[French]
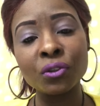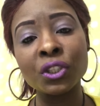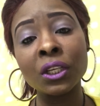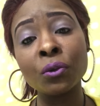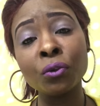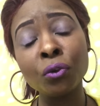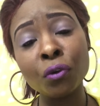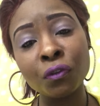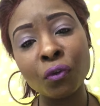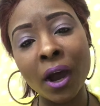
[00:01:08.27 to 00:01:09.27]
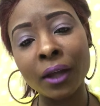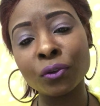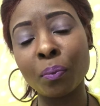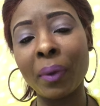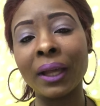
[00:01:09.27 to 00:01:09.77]
j'ai le devoir
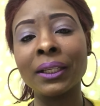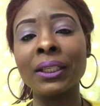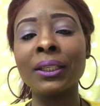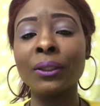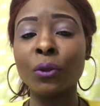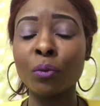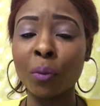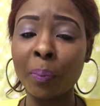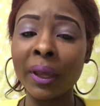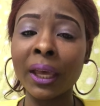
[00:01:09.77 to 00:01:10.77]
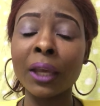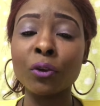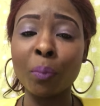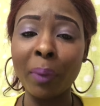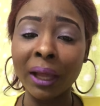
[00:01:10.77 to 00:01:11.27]
de parler de mon Père et
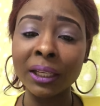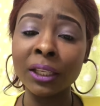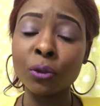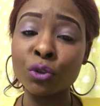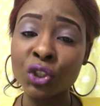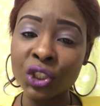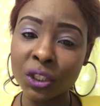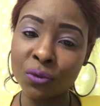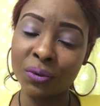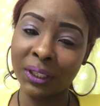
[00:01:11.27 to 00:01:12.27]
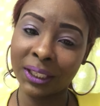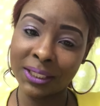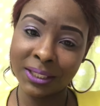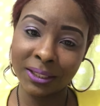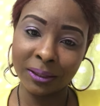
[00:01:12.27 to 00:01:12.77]
de parler de
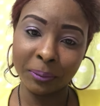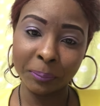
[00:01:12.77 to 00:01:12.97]
Jésus-Christ.